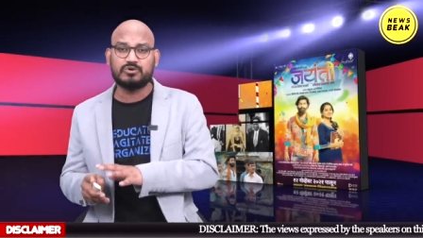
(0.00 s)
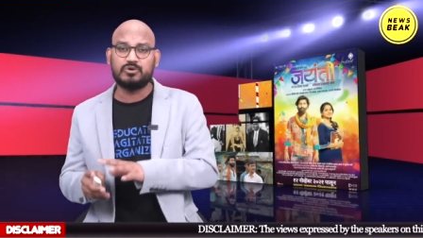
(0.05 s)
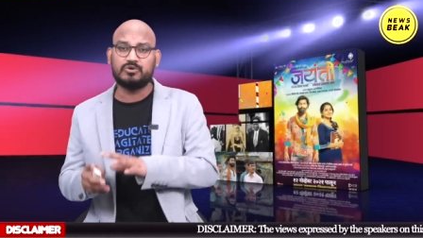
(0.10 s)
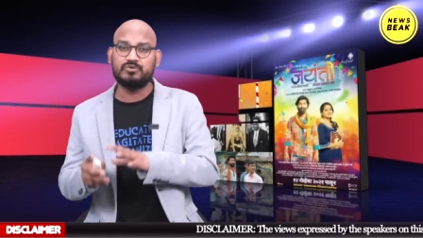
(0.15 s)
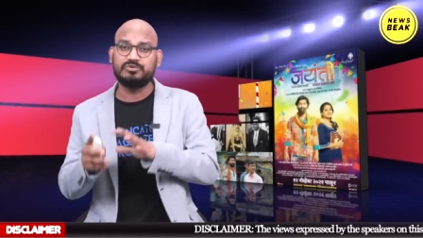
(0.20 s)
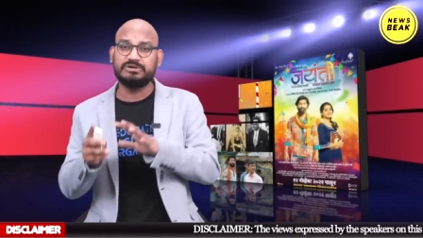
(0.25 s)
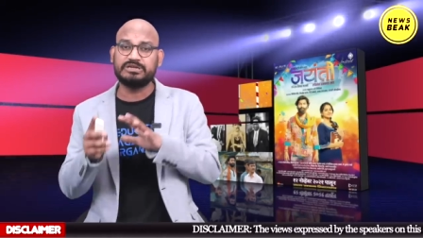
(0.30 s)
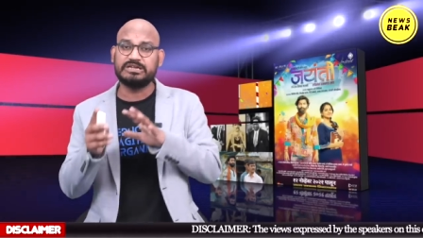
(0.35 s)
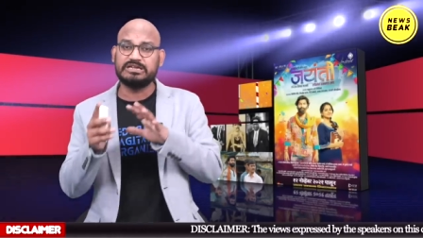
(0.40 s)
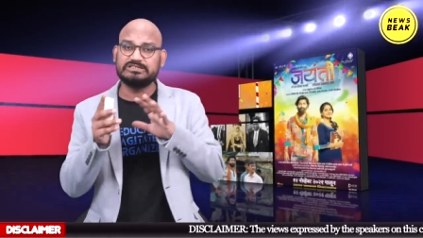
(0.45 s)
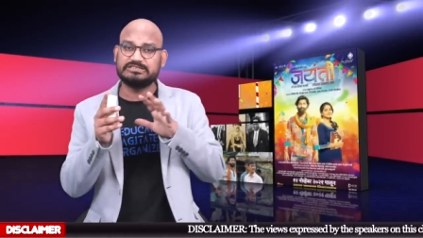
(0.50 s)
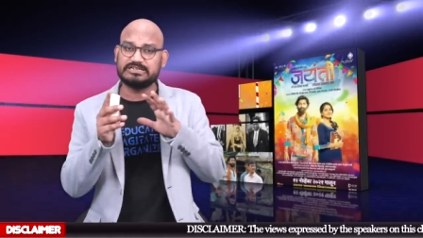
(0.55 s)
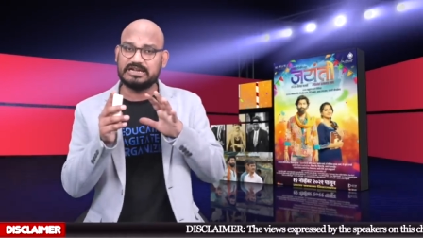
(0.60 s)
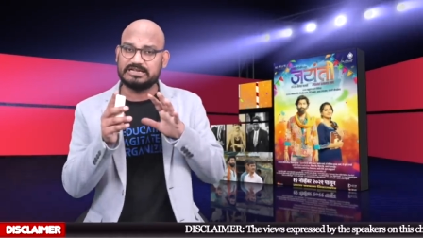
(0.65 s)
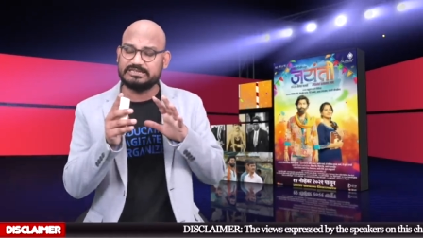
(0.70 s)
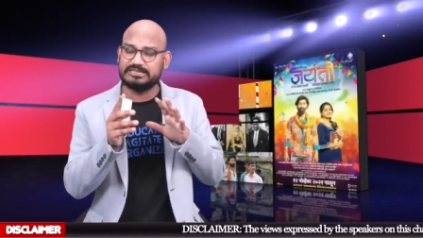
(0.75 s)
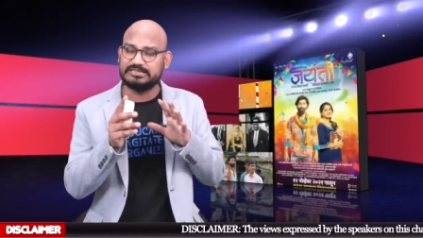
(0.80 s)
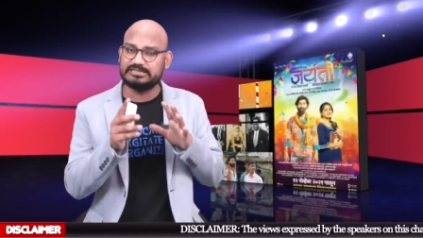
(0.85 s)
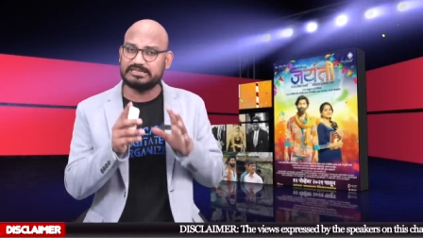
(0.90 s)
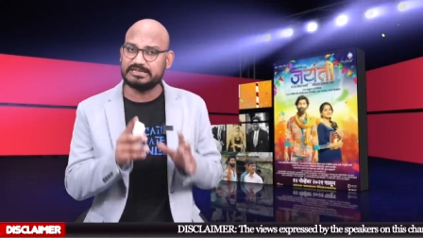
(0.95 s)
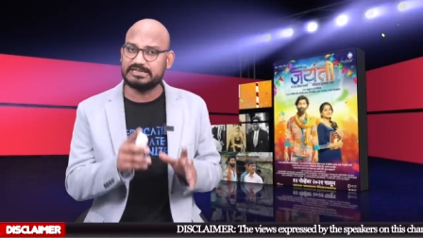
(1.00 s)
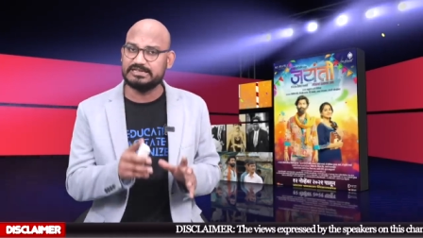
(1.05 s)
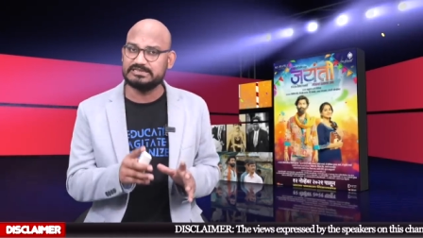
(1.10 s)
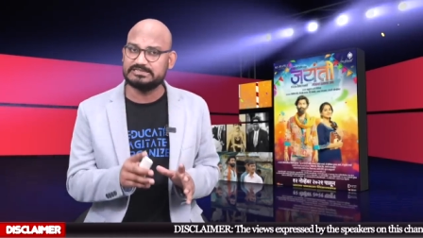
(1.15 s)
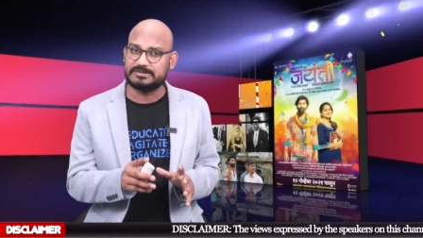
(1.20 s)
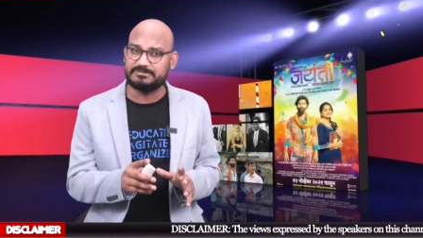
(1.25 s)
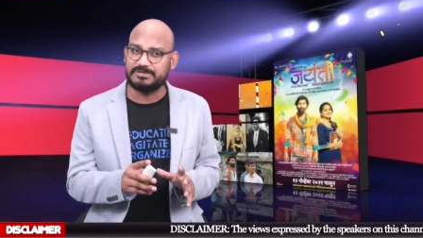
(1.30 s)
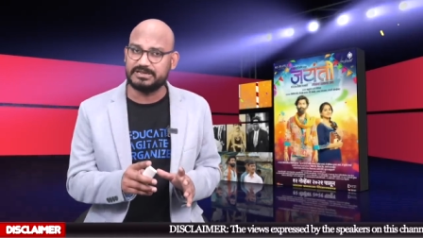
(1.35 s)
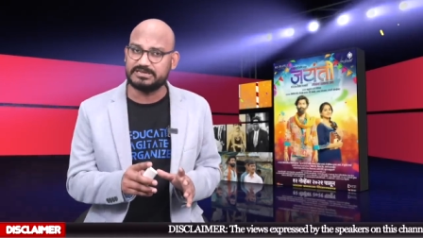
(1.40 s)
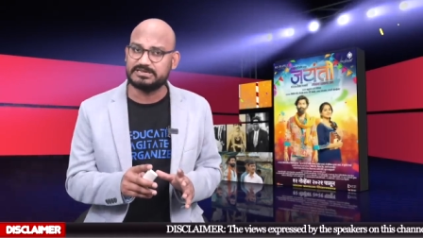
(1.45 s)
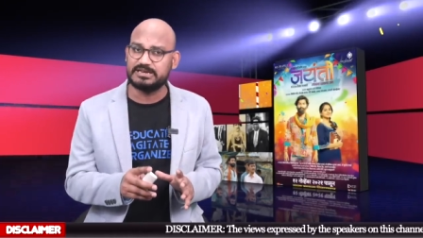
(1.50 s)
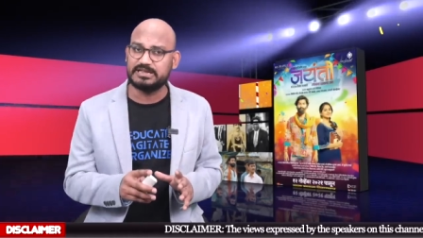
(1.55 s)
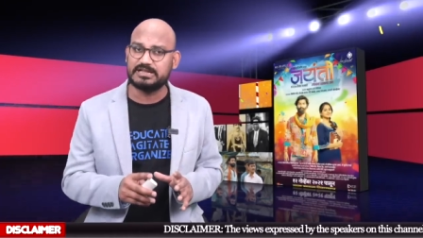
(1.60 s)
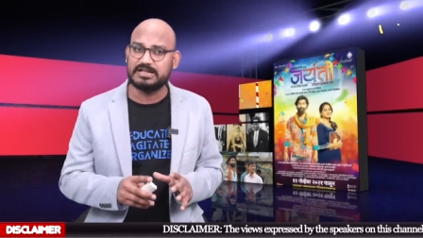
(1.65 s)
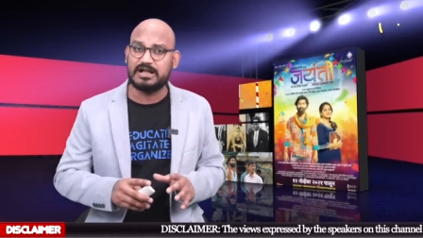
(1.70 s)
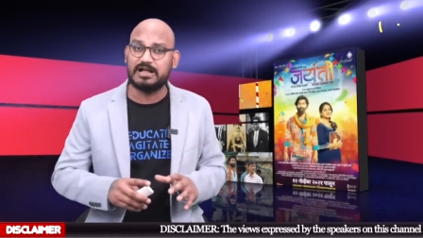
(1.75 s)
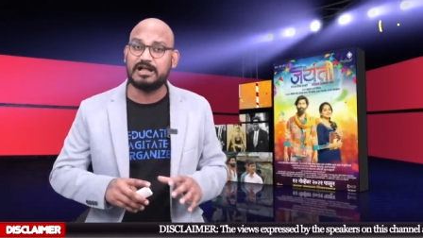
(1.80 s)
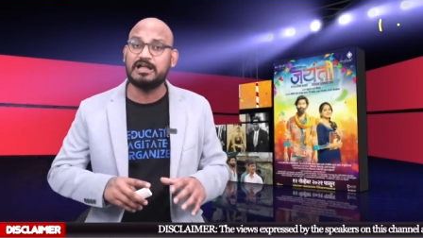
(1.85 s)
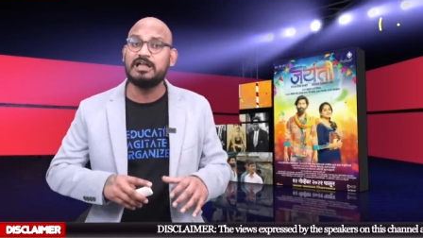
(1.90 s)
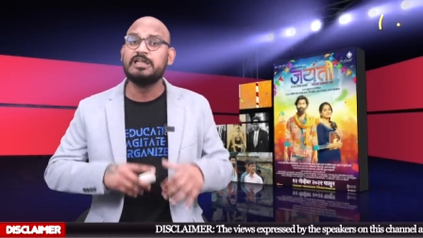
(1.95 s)
को उनकी जाति तक ही समेटने
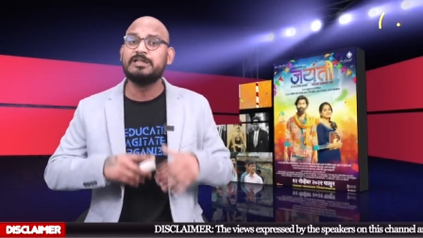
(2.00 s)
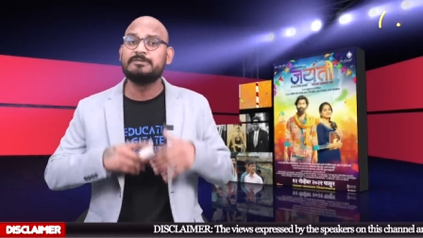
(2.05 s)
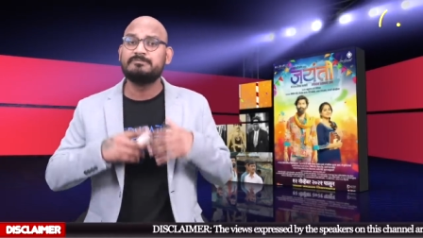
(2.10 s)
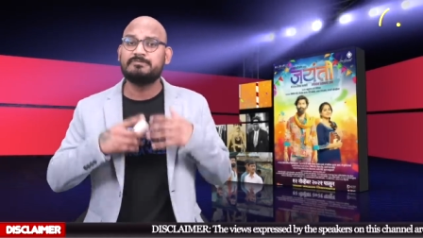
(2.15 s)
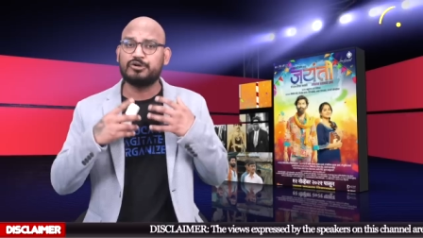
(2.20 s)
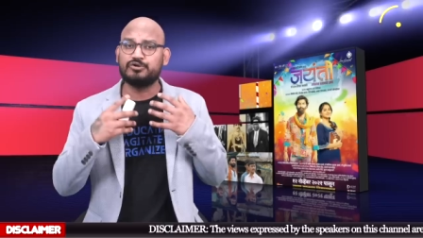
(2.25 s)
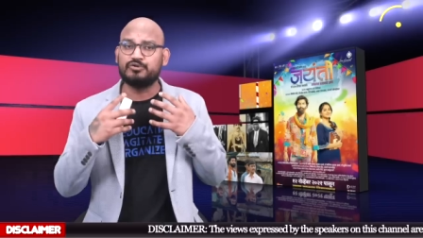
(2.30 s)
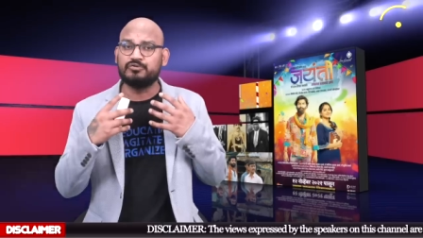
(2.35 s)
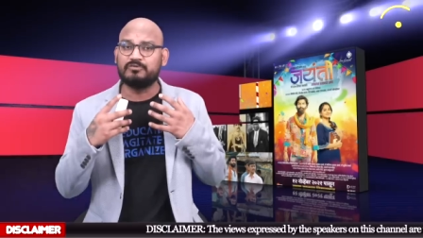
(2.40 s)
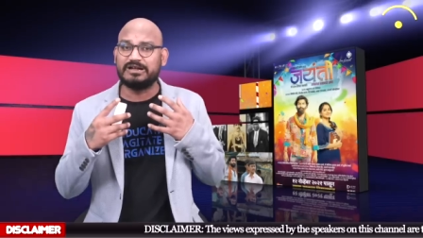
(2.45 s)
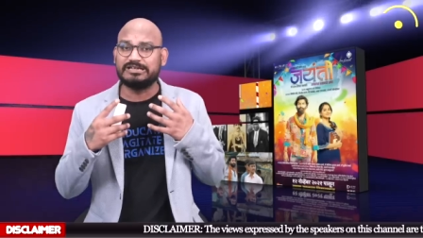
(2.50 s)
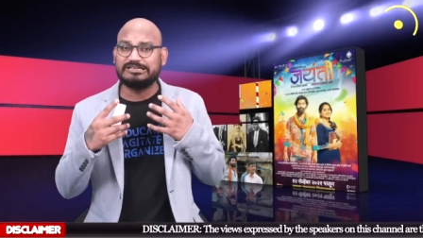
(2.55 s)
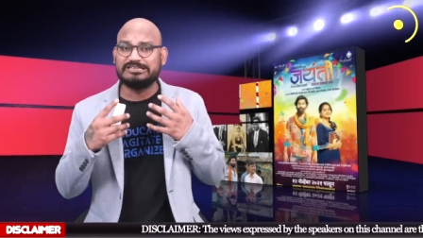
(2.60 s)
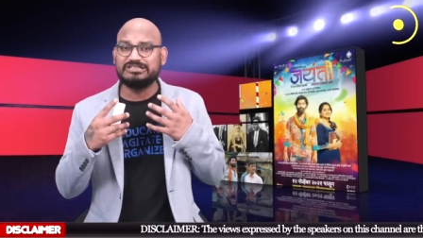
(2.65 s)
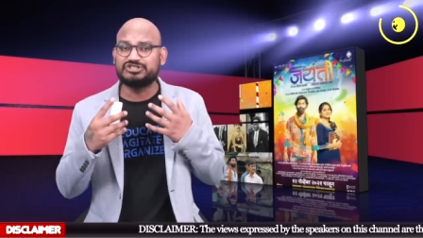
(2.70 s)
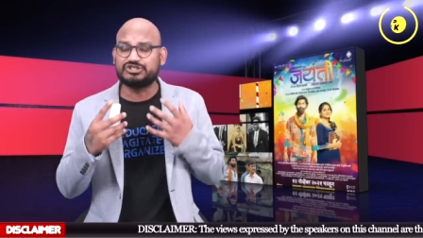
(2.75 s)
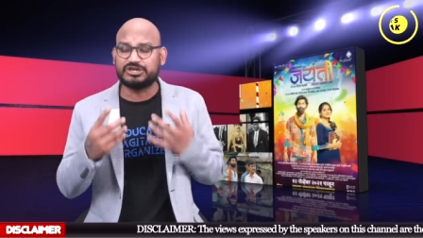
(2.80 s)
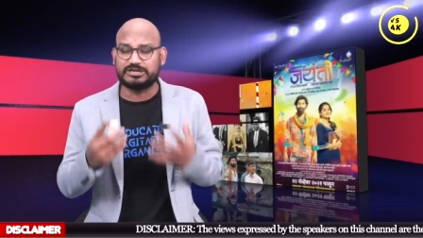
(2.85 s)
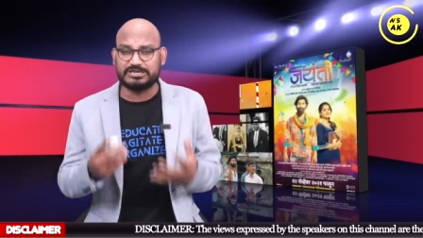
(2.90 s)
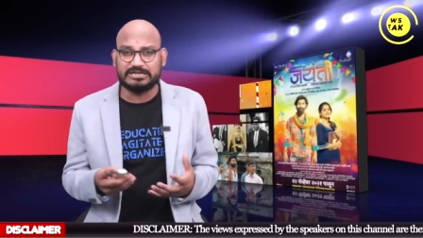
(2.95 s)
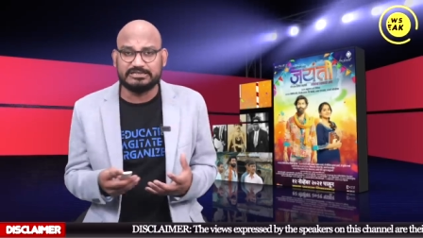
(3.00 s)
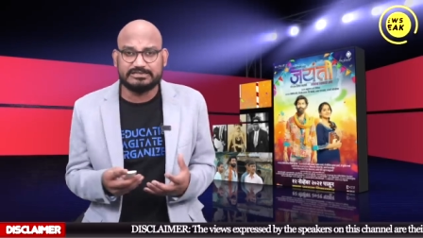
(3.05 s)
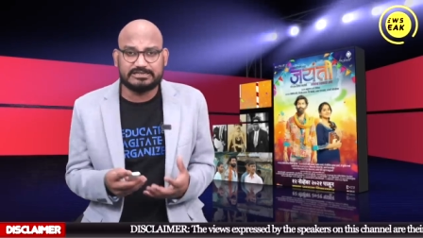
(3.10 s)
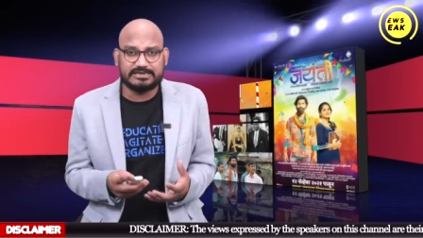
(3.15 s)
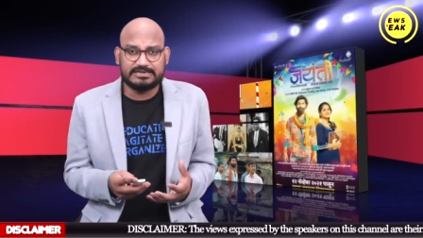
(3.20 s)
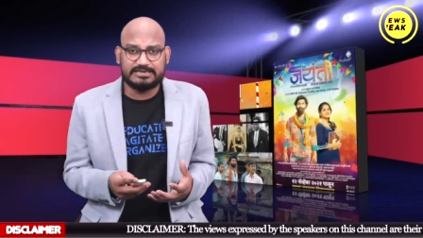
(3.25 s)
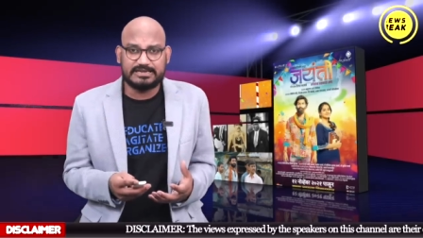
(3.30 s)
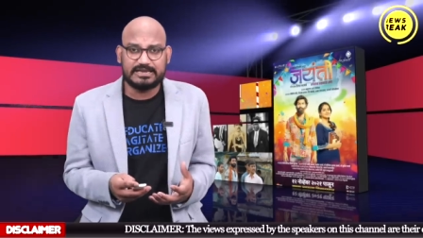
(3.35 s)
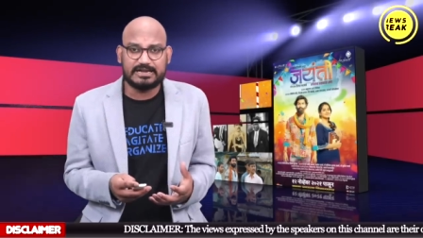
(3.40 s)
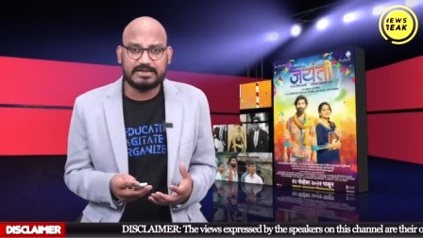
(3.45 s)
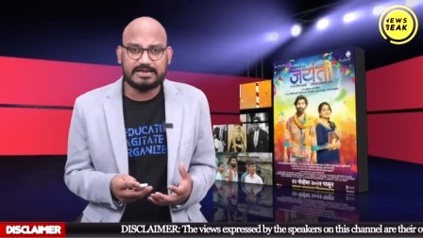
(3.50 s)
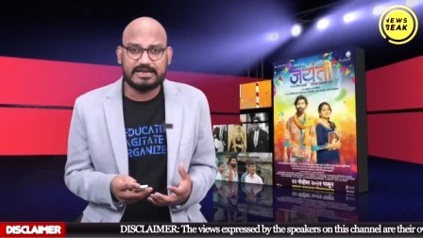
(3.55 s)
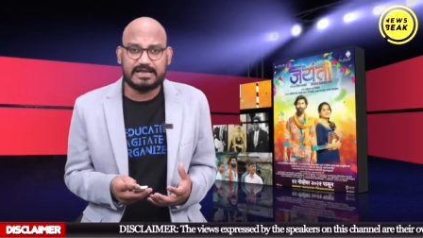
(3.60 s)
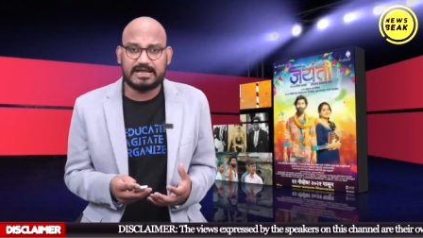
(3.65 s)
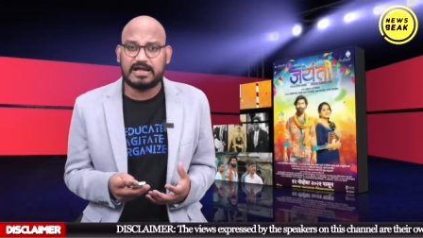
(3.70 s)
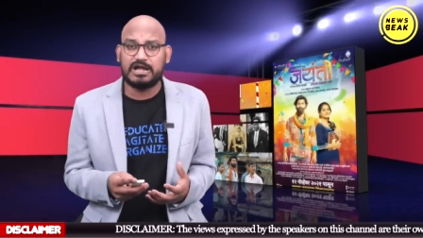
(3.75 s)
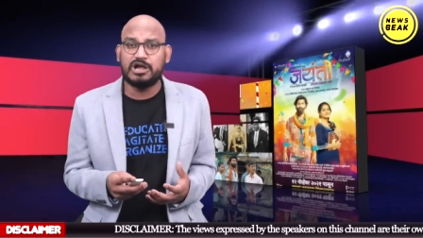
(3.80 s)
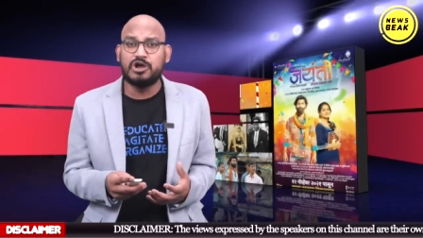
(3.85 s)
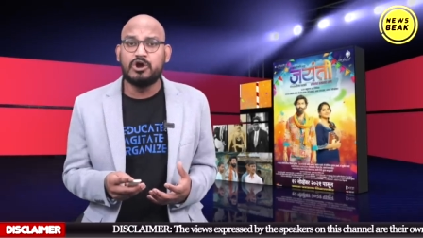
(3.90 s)
का मनुवादी षड्यंत्र किया गया